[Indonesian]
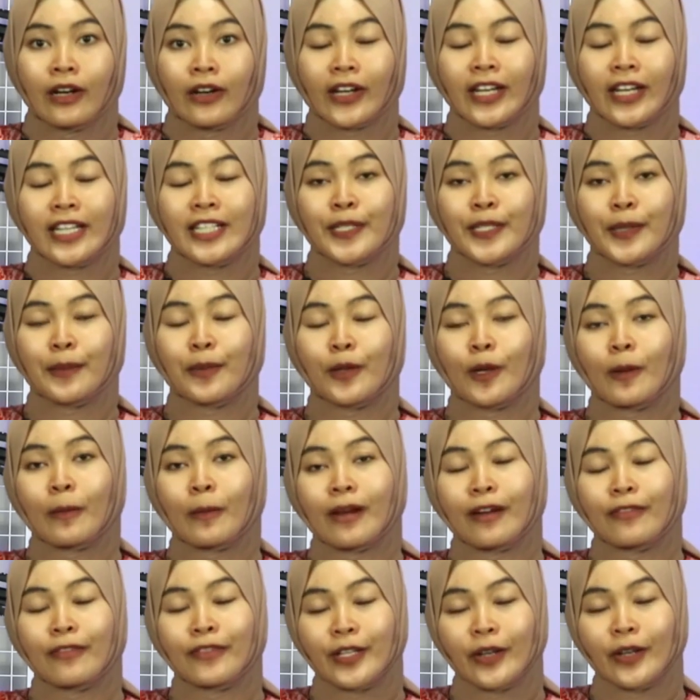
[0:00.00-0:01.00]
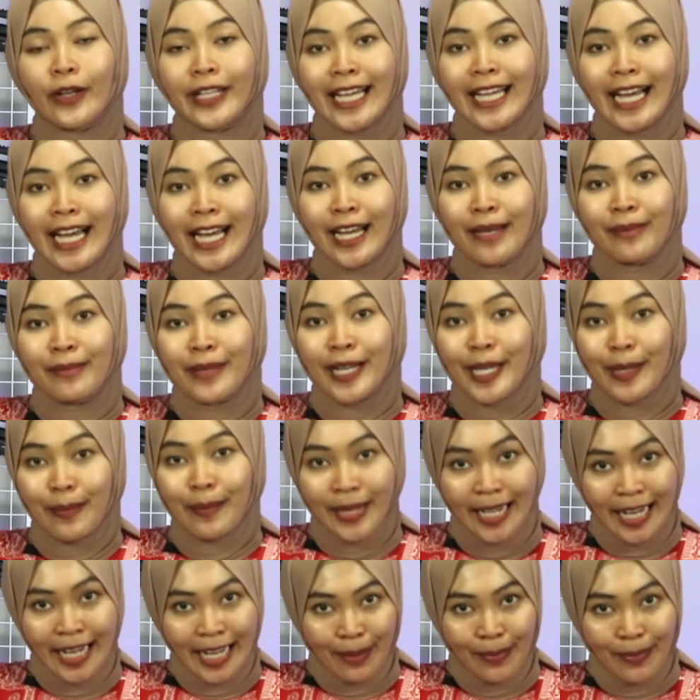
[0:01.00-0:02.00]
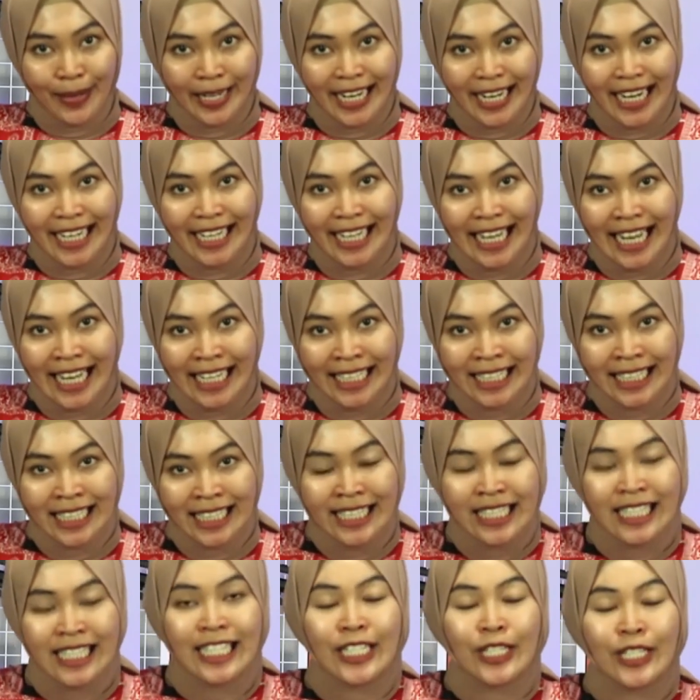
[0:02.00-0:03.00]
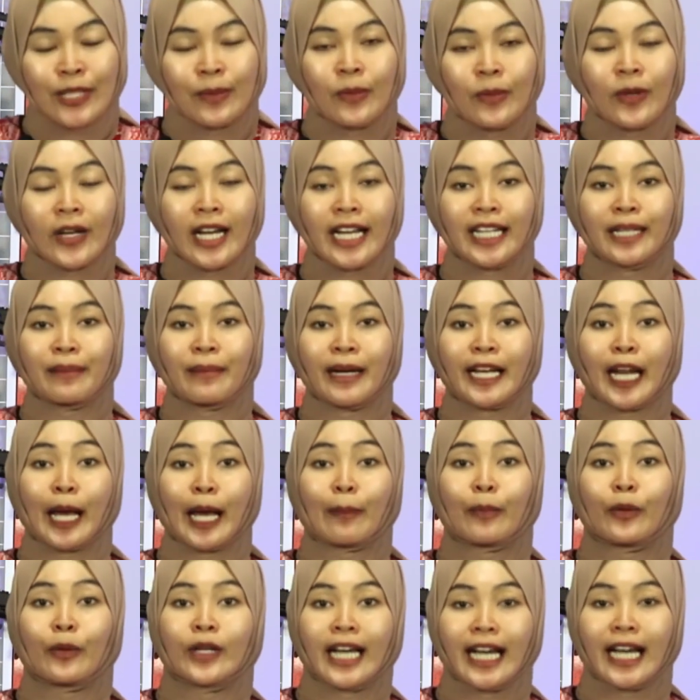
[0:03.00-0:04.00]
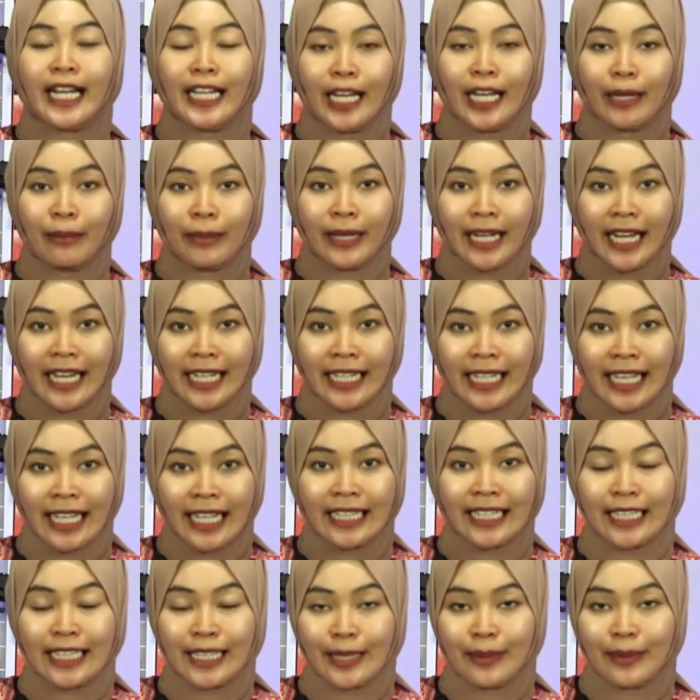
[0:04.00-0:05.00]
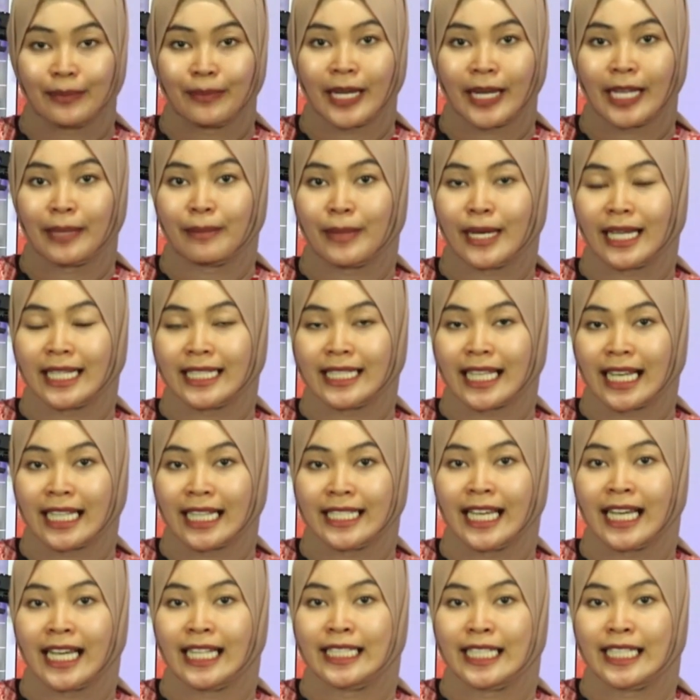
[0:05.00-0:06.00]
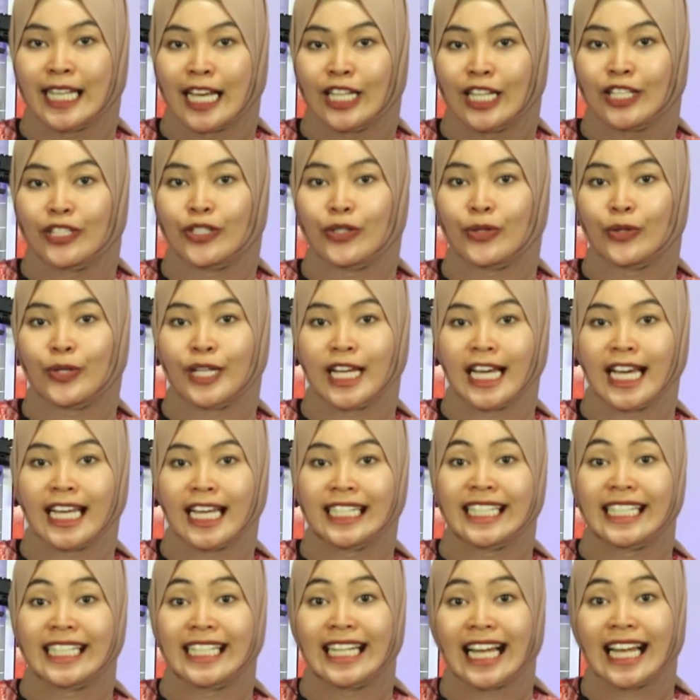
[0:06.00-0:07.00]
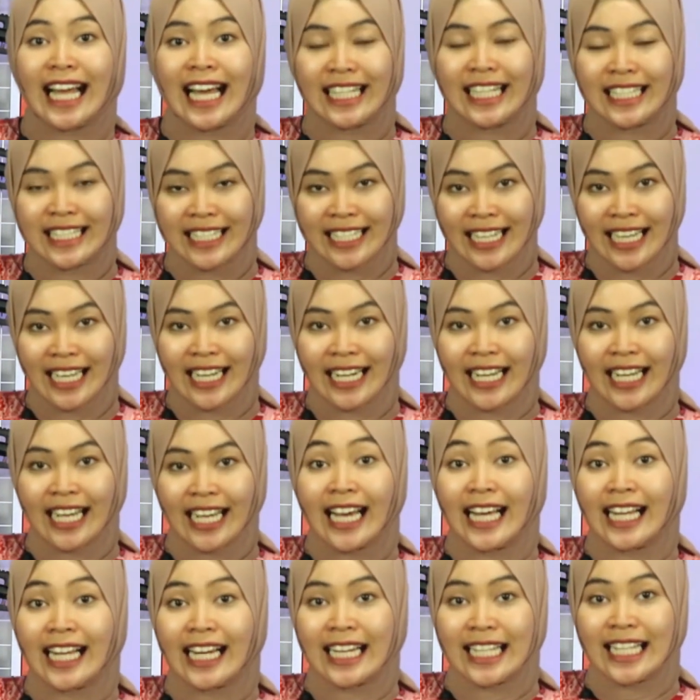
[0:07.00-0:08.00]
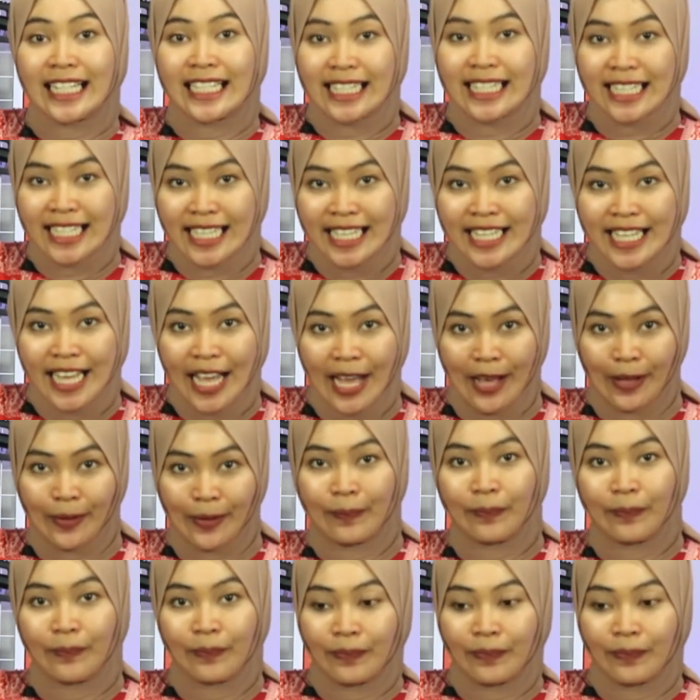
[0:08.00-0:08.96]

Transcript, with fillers: Oke, sebelum ke videonya, bagaimana kabar kalian? Semoga dimanapun kalian berada tetap baik-baik saja dan juga dilancarkan rizkinya.